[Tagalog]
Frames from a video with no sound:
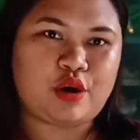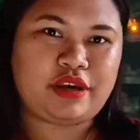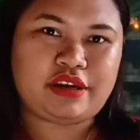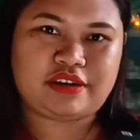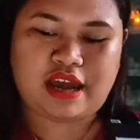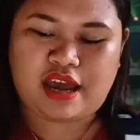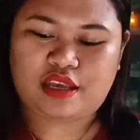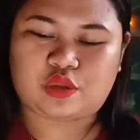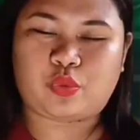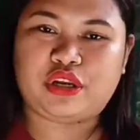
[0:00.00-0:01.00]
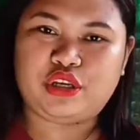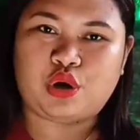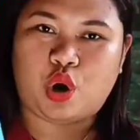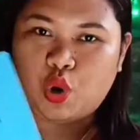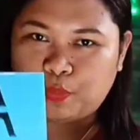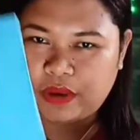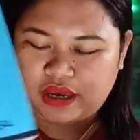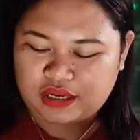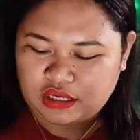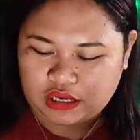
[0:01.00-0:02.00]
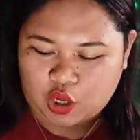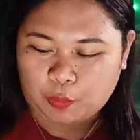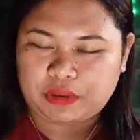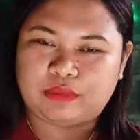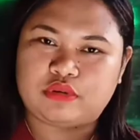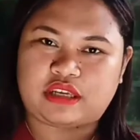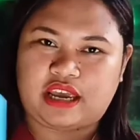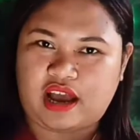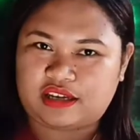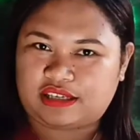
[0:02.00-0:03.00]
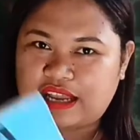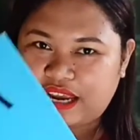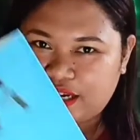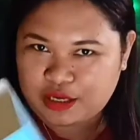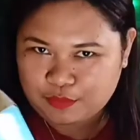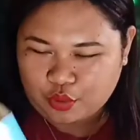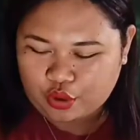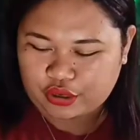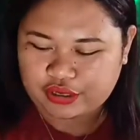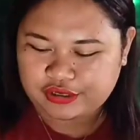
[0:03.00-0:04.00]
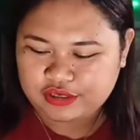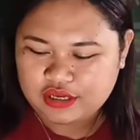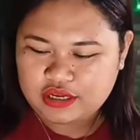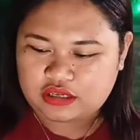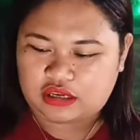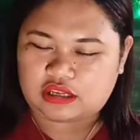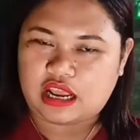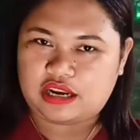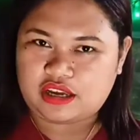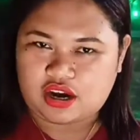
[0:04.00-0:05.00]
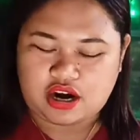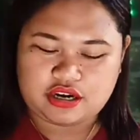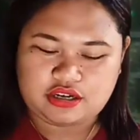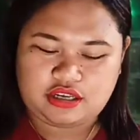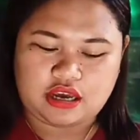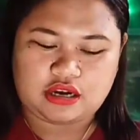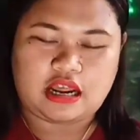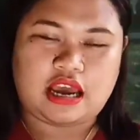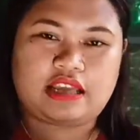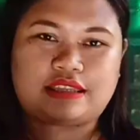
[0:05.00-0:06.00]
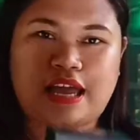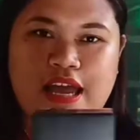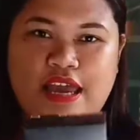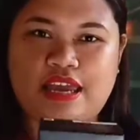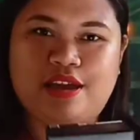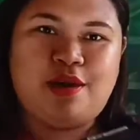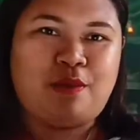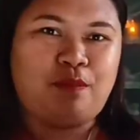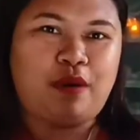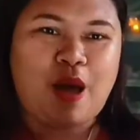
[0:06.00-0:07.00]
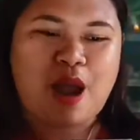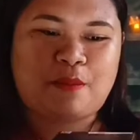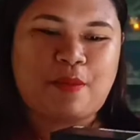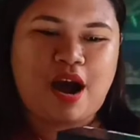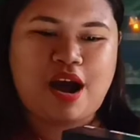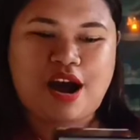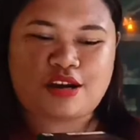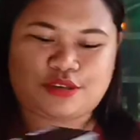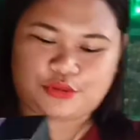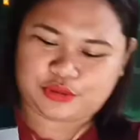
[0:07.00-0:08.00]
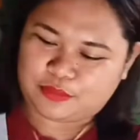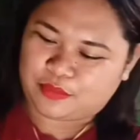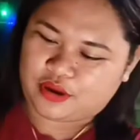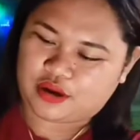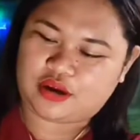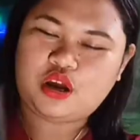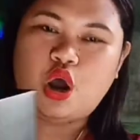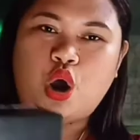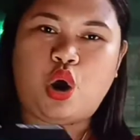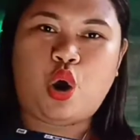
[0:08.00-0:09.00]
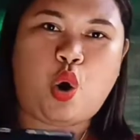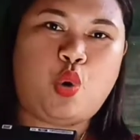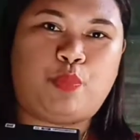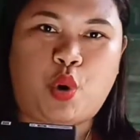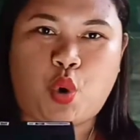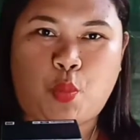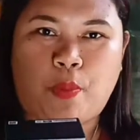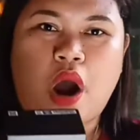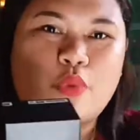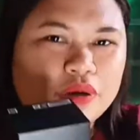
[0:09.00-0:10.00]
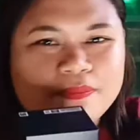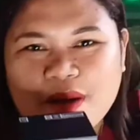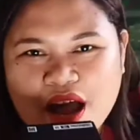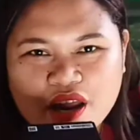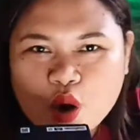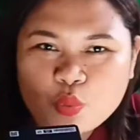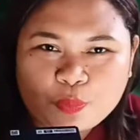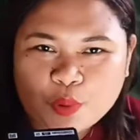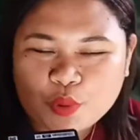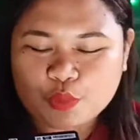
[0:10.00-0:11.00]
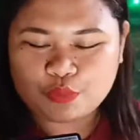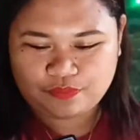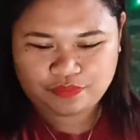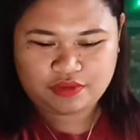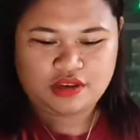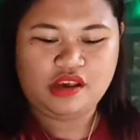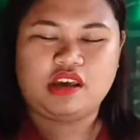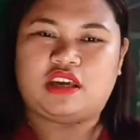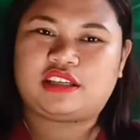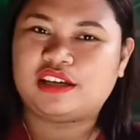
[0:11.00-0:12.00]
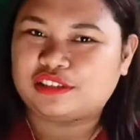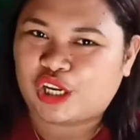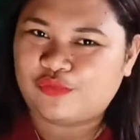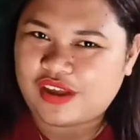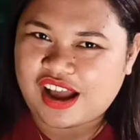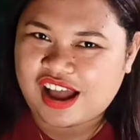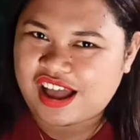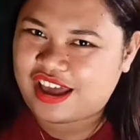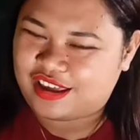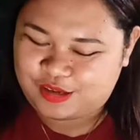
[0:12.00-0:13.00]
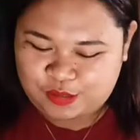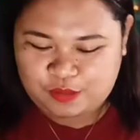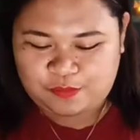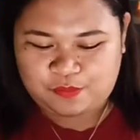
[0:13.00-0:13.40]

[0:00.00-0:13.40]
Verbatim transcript: So here guys, when you open, and eh, nag-open nyo mo sa ihang sliding board, sa sliding card niya, naatay, Black box, to, oh, di ba? Oppo, powered by Oppo. Isang trivia, guys.